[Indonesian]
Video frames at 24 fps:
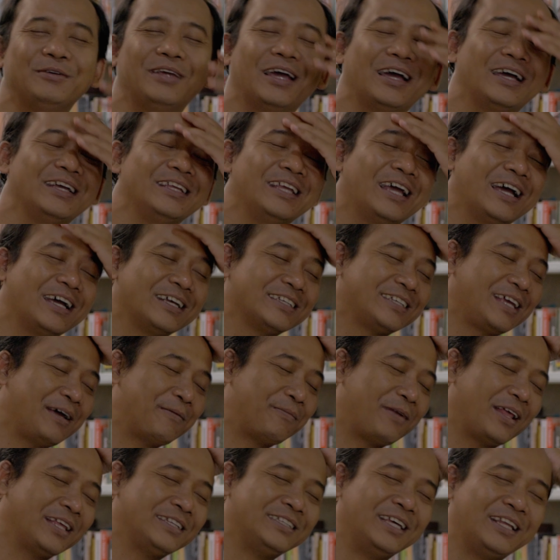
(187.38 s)
yang yang saya
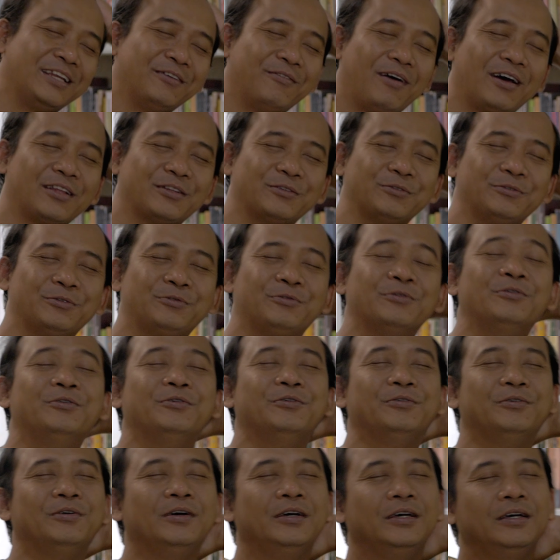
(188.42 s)
pelajari waktu dulu